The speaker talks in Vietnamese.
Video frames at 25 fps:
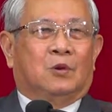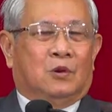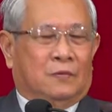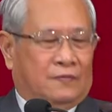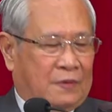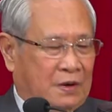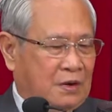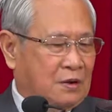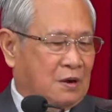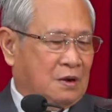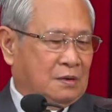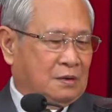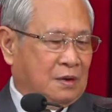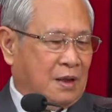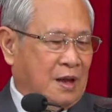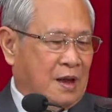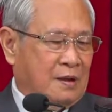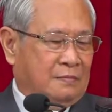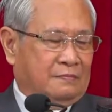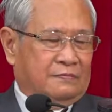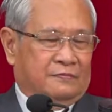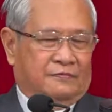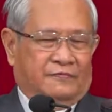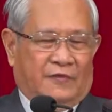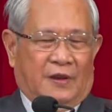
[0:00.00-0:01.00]
Chúa vẫn còn
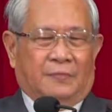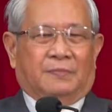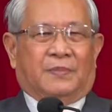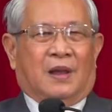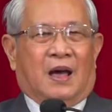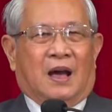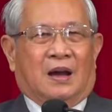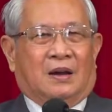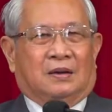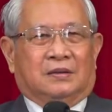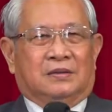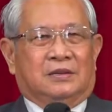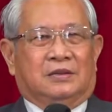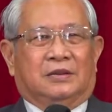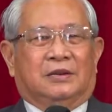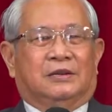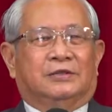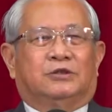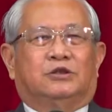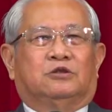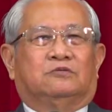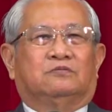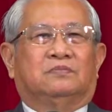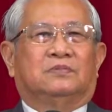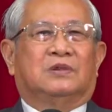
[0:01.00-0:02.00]
làm phép lạ ở
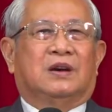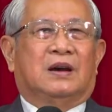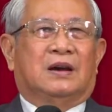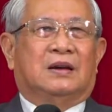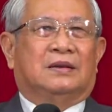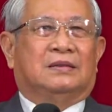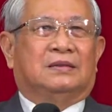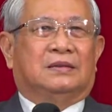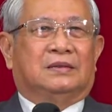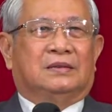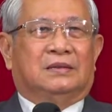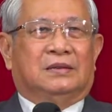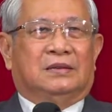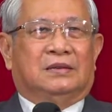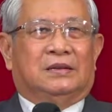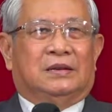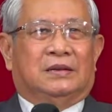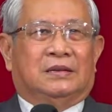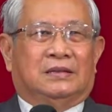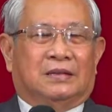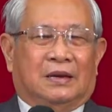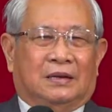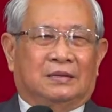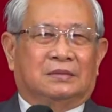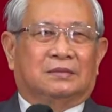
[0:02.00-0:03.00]
giữa chúng ta, những
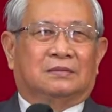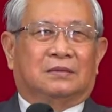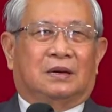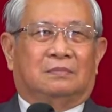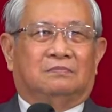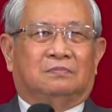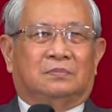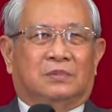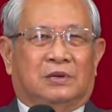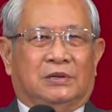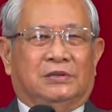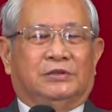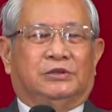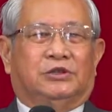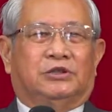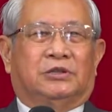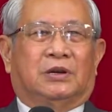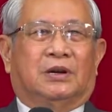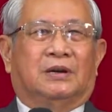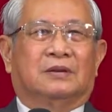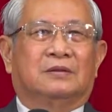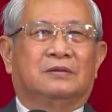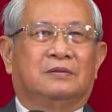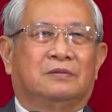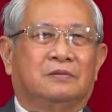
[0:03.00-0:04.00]
người thành tâm kính
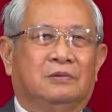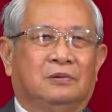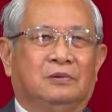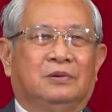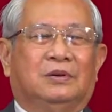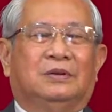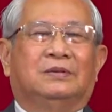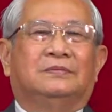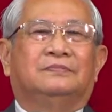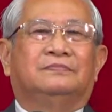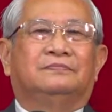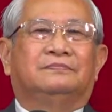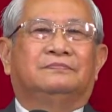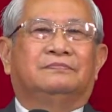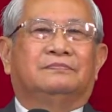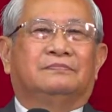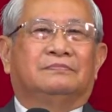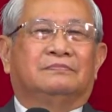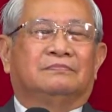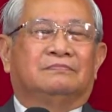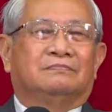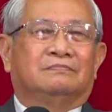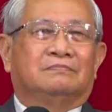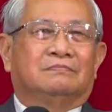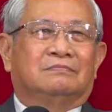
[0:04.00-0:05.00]
sợ Chúa,
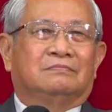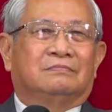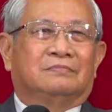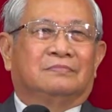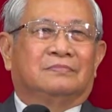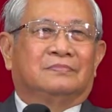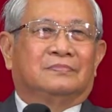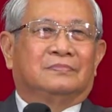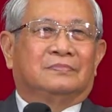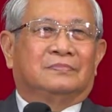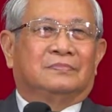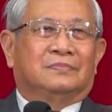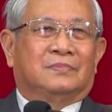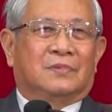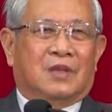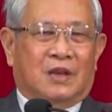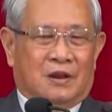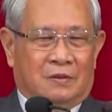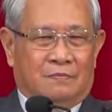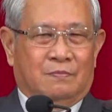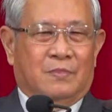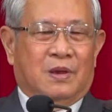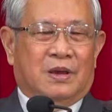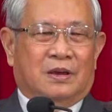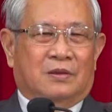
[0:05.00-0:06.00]

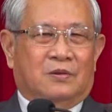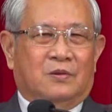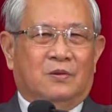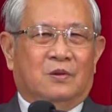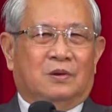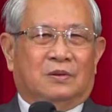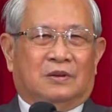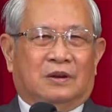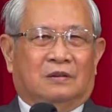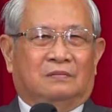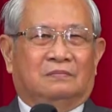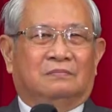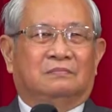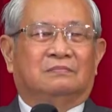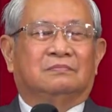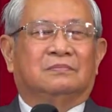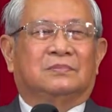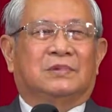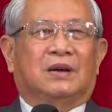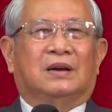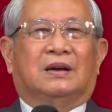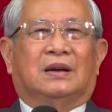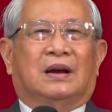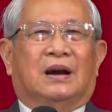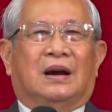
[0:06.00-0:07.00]
nhìn biết Chúa trong
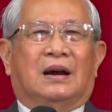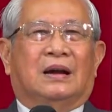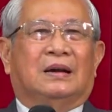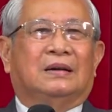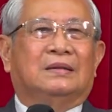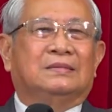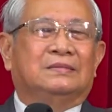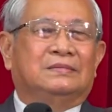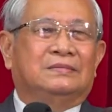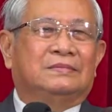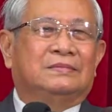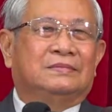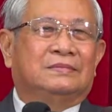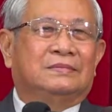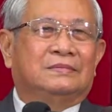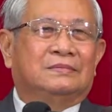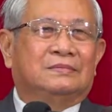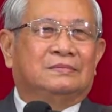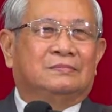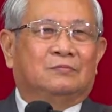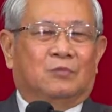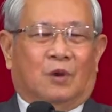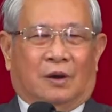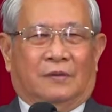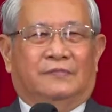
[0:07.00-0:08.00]
tất cả
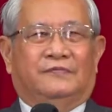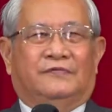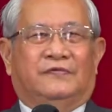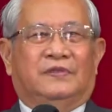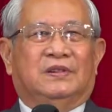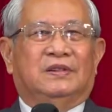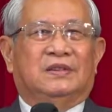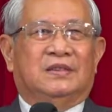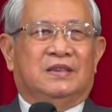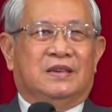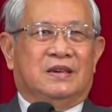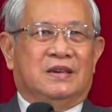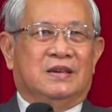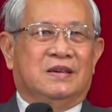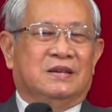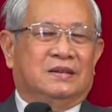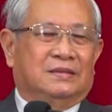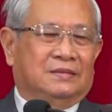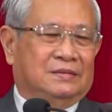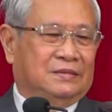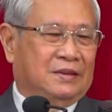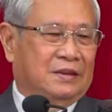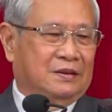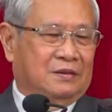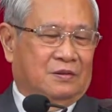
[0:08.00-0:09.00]
mọi phương
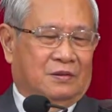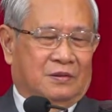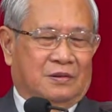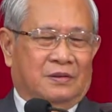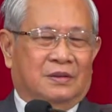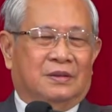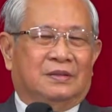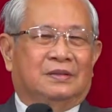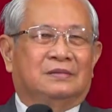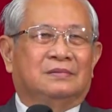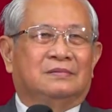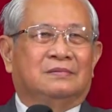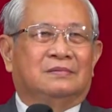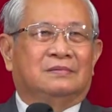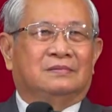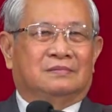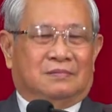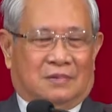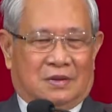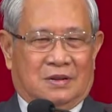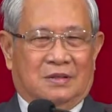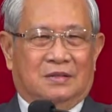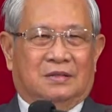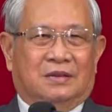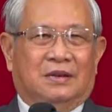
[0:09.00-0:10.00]
diện, để rồi
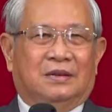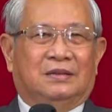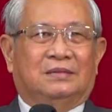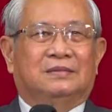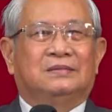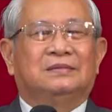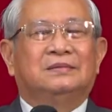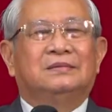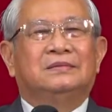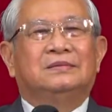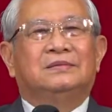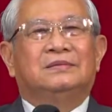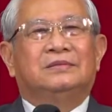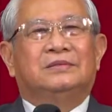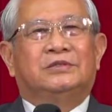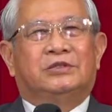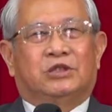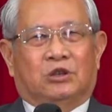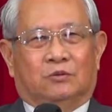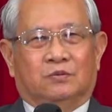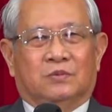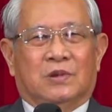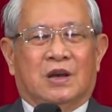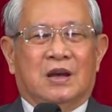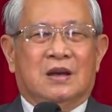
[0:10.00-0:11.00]
tỉnh thức
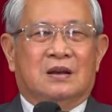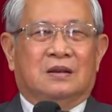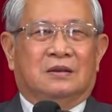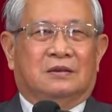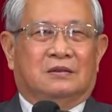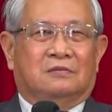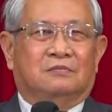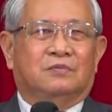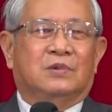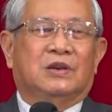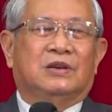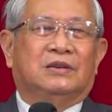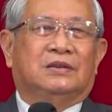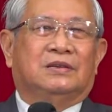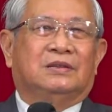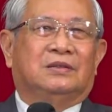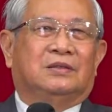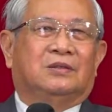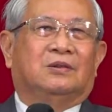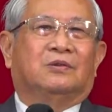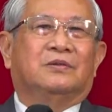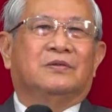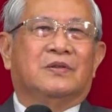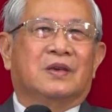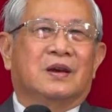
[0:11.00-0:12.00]
chúng ta cũng như
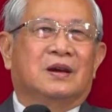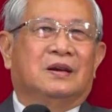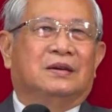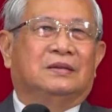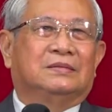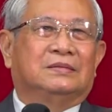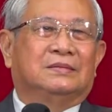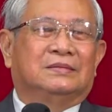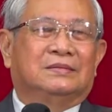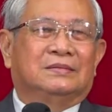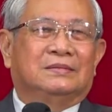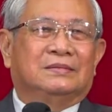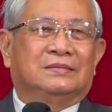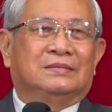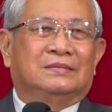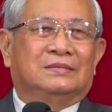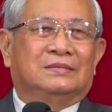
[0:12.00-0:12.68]
tội nhân,